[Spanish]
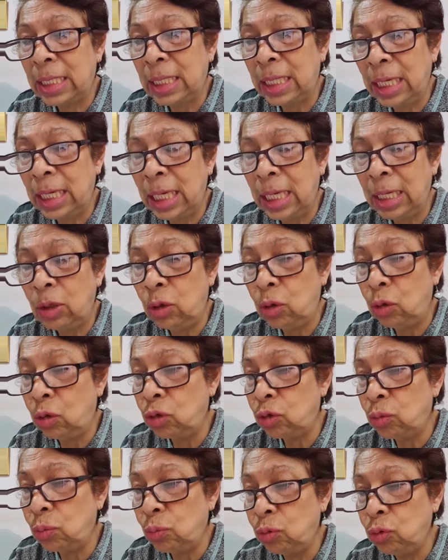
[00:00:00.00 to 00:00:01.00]
quien
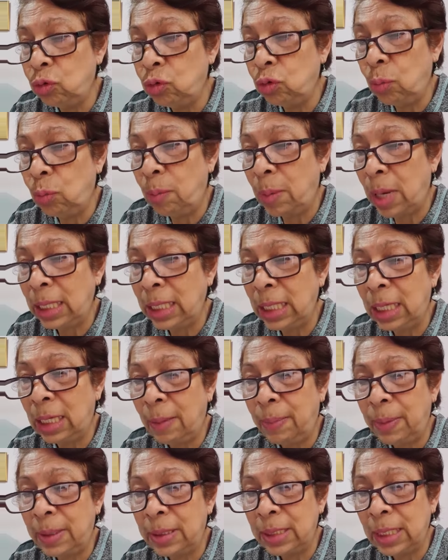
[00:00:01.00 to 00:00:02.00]
los musulmanes
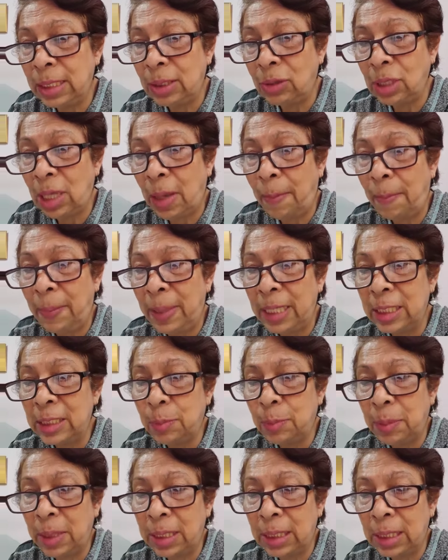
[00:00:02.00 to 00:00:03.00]
representa una
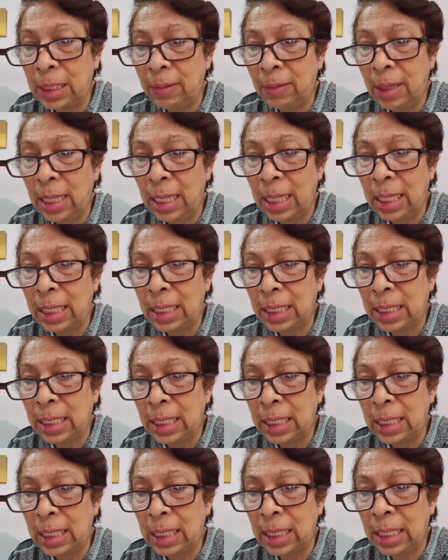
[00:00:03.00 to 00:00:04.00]
perspectiva de
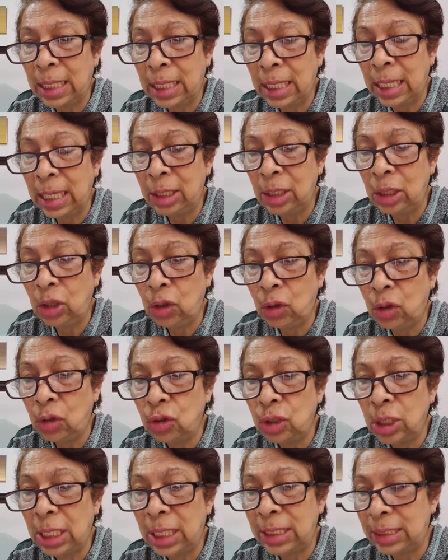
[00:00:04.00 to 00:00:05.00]
quién
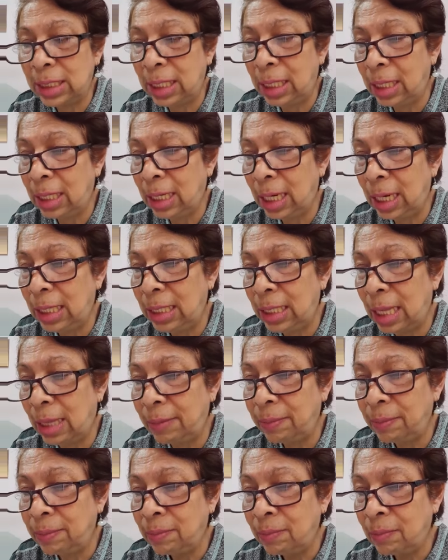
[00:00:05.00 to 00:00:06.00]
Dios es en
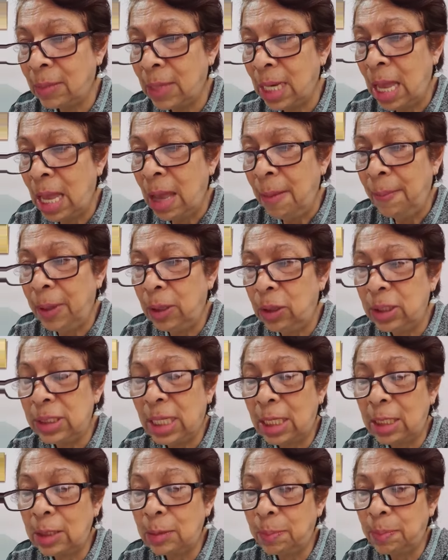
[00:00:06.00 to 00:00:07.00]
realidad. Pero
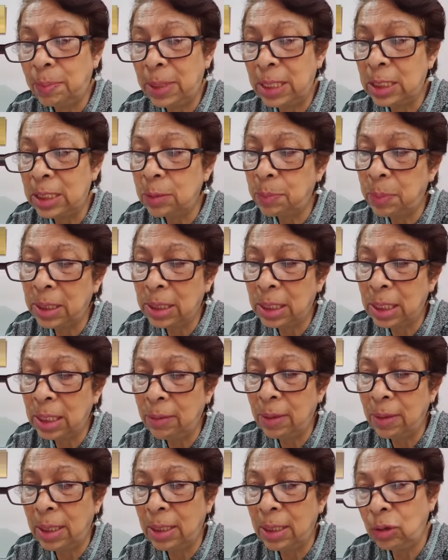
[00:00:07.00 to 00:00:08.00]
esta
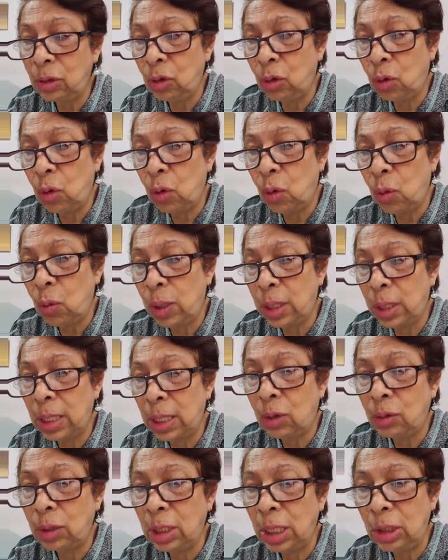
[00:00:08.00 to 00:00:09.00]
perspectiva no
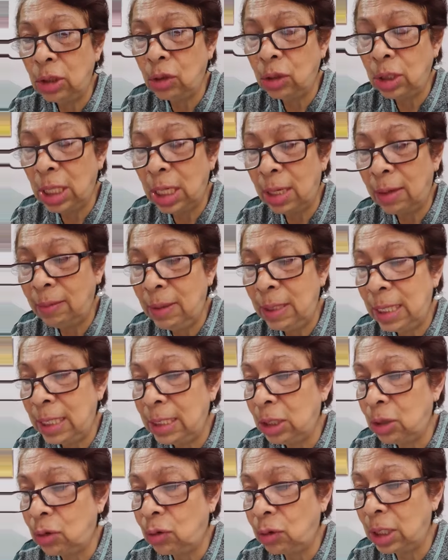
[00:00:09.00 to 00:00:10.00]
concuerda con el Dios de la Biblia
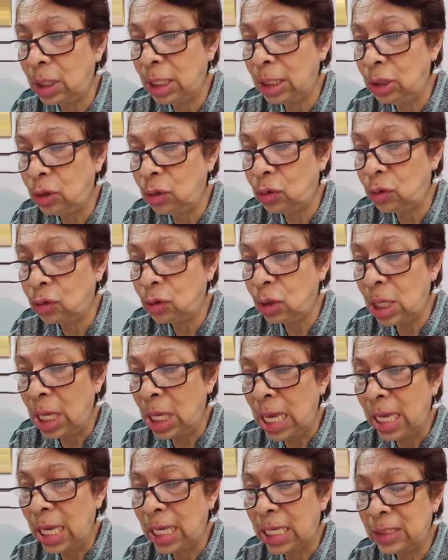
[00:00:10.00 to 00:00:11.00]
ni con el Dios
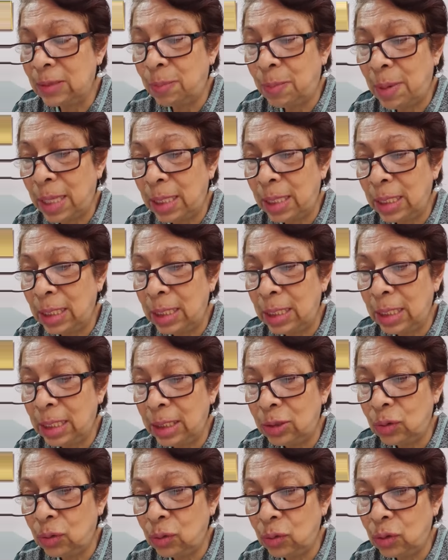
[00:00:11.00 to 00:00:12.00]
que es Padre de
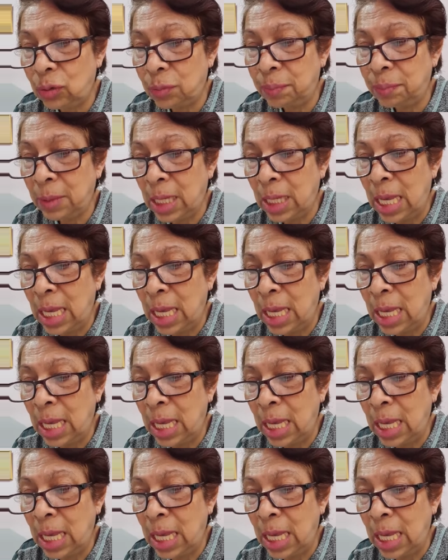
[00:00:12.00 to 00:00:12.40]
Jesús.